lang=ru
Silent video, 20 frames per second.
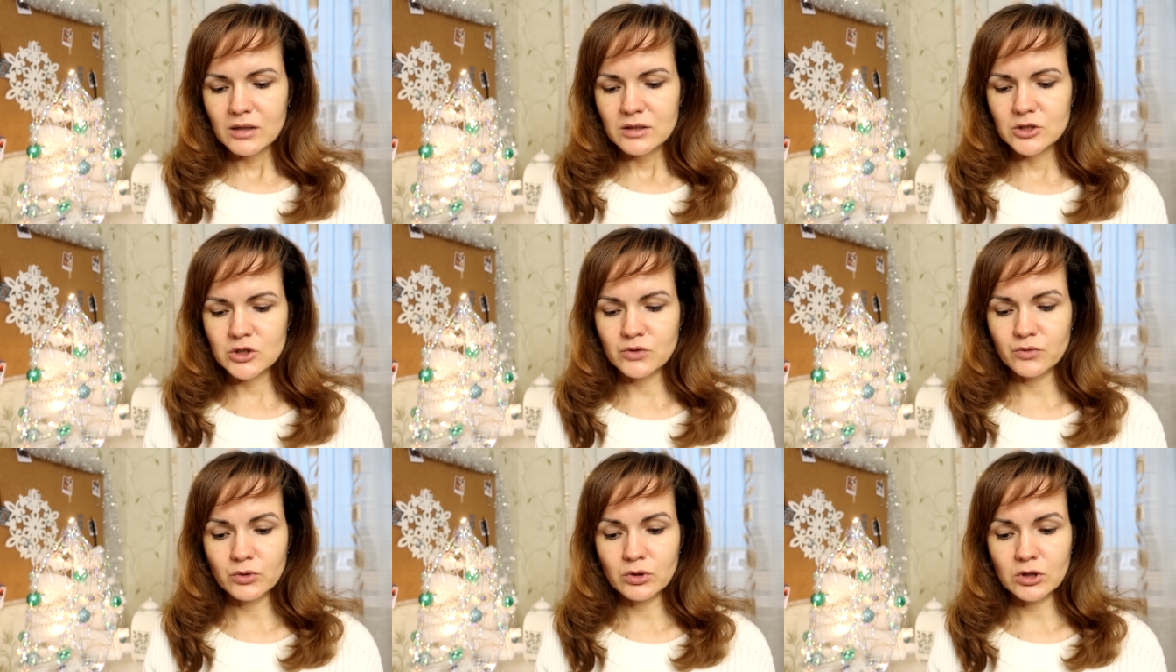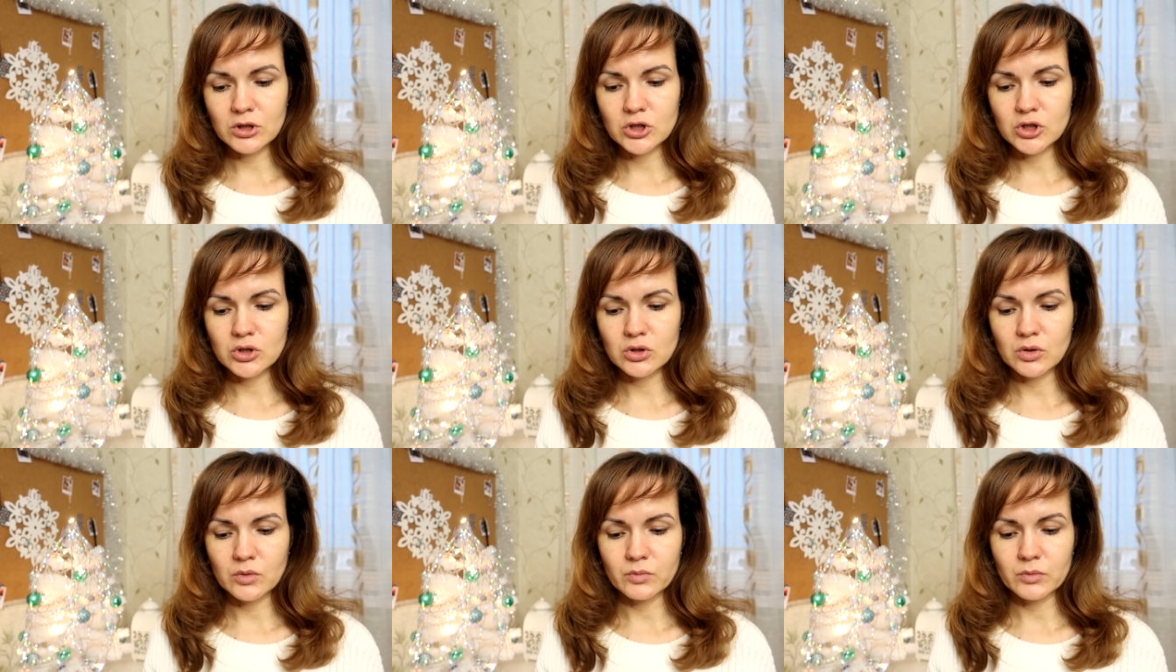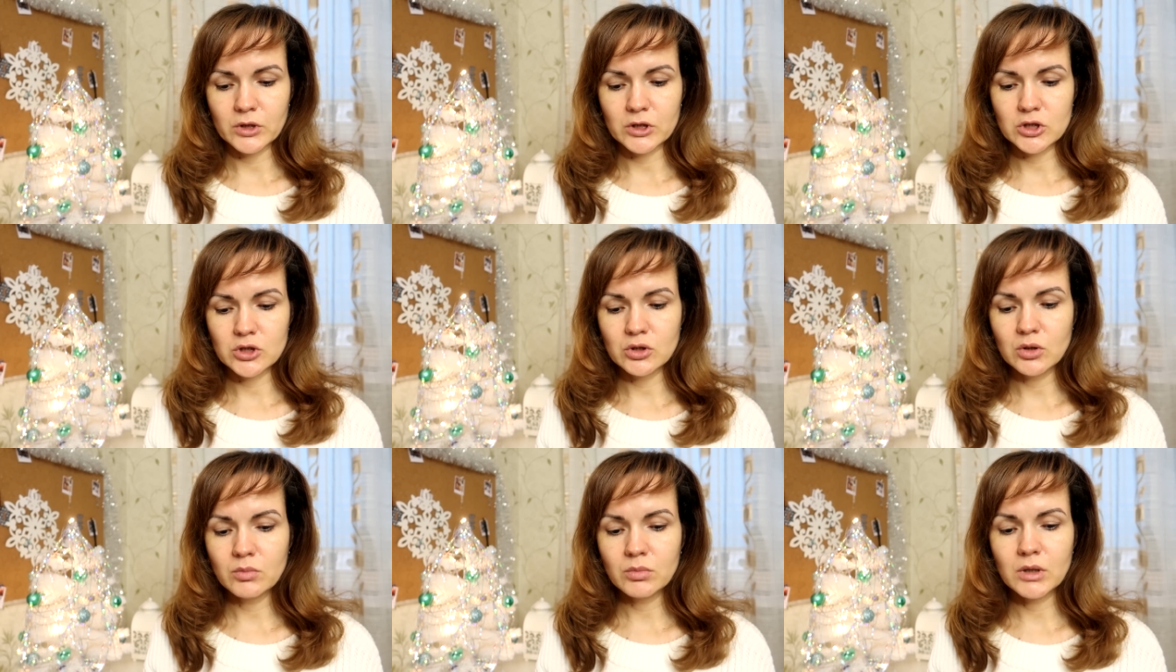С чего начнем?
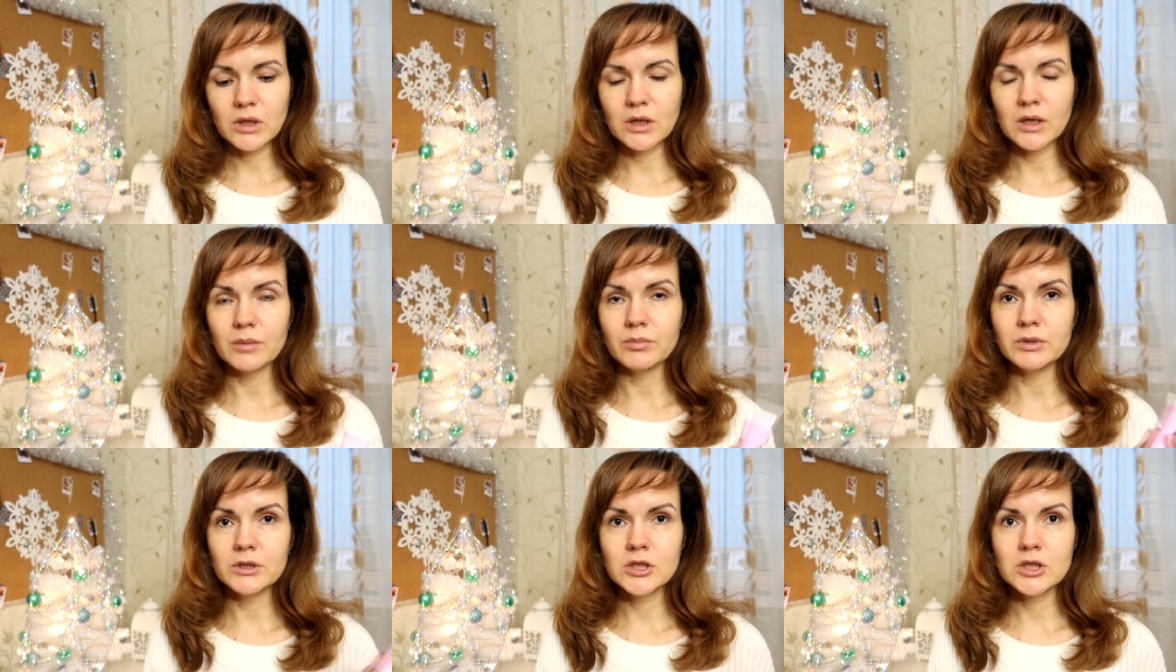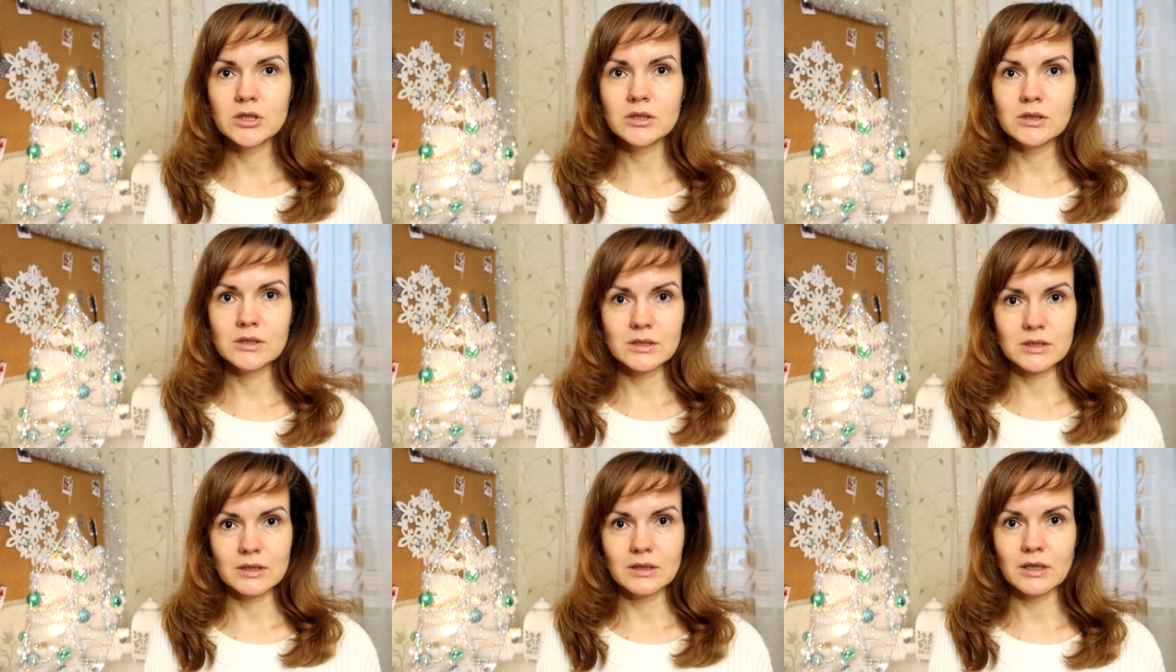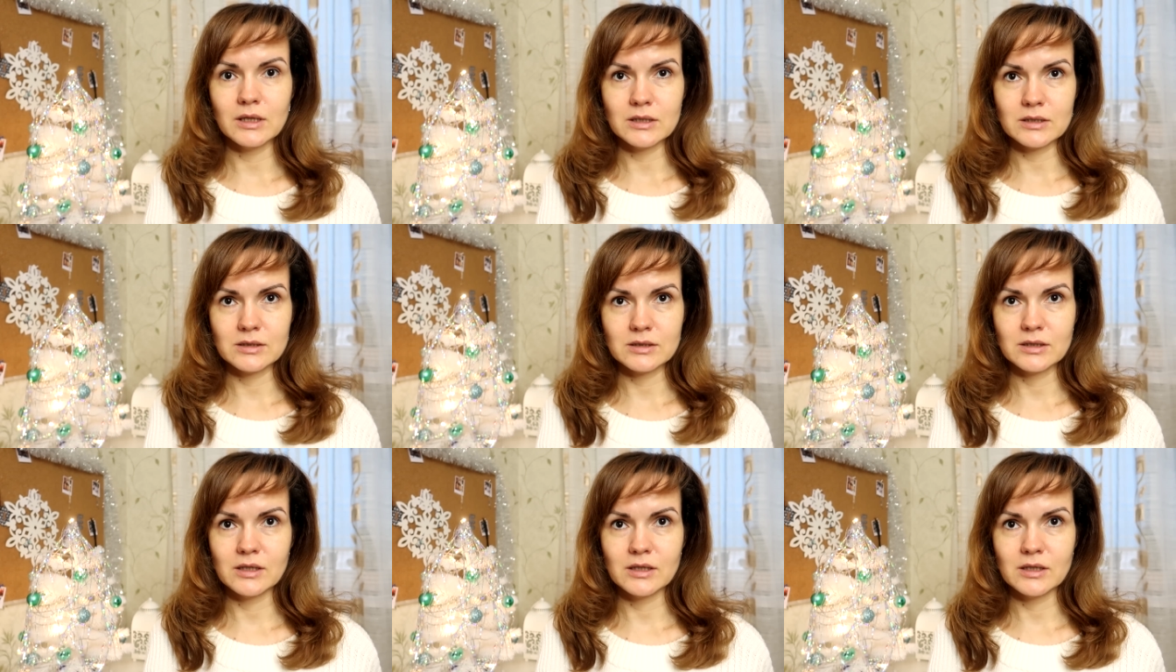Начнем, как обычно, с глаз.